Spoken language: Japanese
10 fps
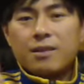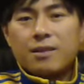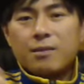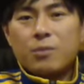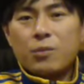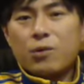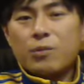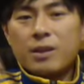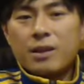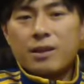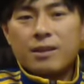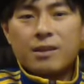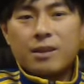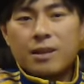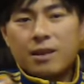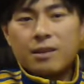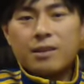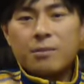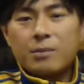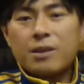棒みたいなんで戦って
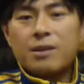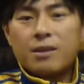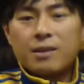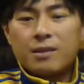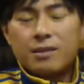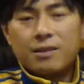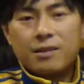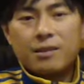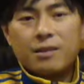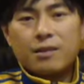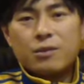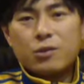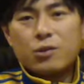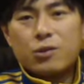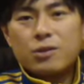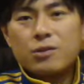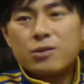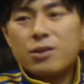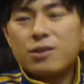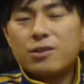みたいな徐々に
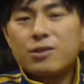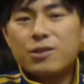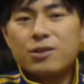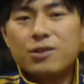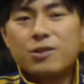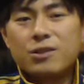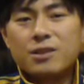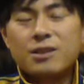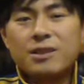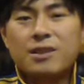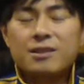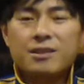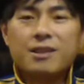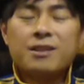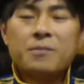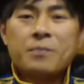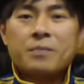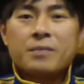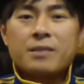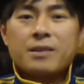徐々に徐々に徐々に進化して
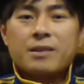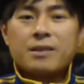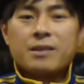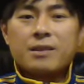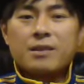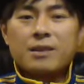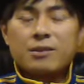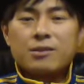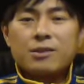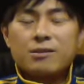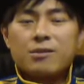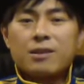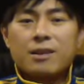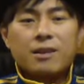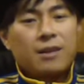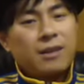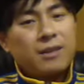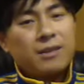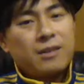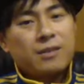いってるっていうのがなんか
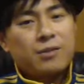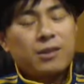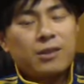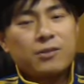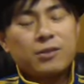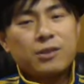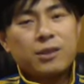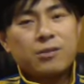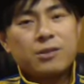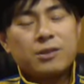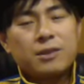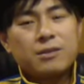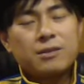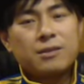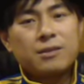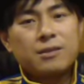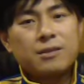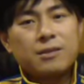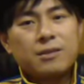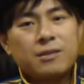古代宇宙飛行施設
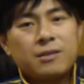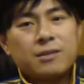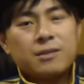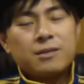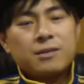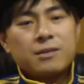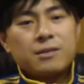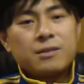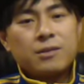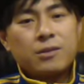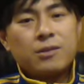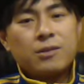の